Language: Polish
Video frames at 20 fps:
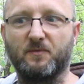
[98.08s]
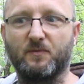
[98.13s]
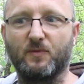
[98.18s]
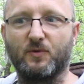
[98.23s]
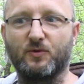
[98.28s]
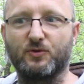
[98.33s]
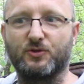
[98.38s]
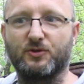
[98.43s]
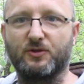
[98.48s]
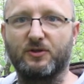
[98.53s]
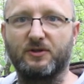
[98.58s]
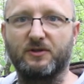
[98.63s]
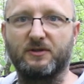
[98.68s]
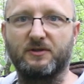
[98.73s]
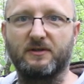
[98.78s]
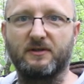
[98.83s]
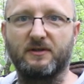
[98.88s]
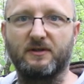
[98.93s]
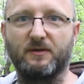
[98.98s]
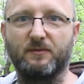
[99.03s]

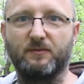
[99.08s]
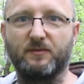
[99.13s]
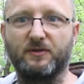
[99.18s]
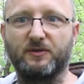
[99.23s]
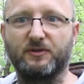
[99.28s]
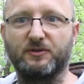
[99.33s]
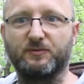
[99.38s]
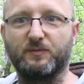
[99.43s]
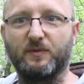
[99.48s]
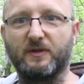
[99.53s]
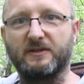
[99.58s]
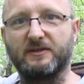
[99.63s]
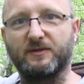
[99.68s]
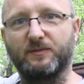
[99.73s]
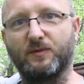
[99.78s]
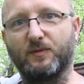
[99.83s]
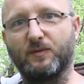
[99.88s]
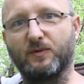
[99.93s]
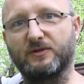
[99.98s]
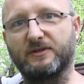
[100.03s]
może być
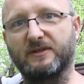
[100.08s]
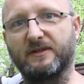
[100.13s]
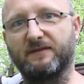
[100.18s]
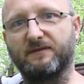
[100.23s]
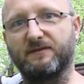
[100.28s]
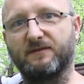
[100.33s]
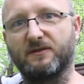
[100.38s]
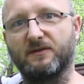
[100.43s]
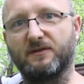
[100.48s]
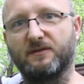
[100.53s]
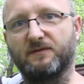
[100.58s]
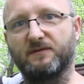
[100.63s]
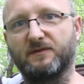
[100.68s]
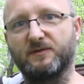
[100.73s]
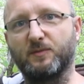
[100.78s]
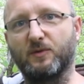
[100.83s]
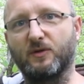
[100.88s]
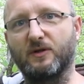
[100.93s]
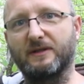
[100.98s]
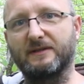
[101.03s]
bardzo pomocna w
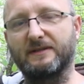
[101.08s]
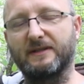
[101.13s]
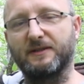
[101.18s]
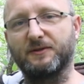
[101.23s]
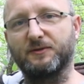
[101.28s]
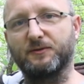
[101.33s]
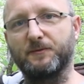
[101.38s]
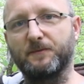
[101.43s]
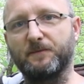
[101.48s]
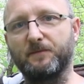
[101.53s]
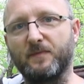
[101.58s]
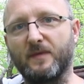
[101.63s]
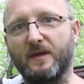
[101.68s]
wzbogaceniu